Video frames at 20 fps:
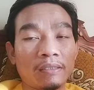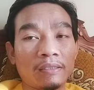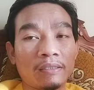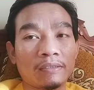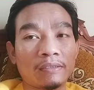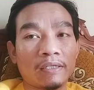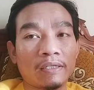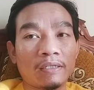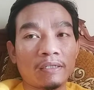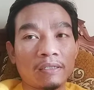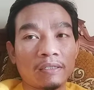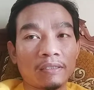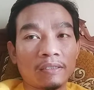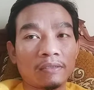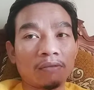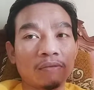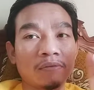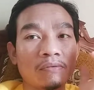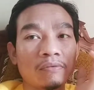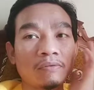channel
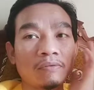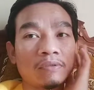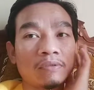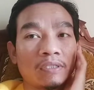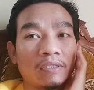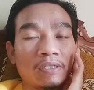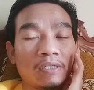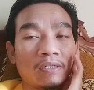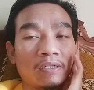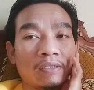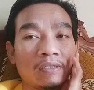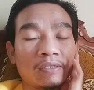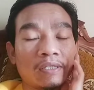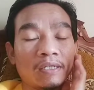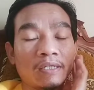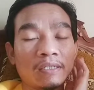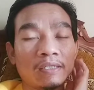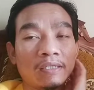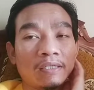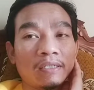itu di channel
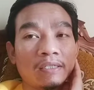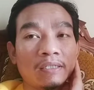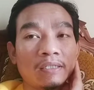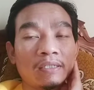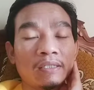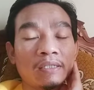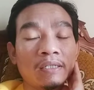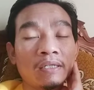saya ini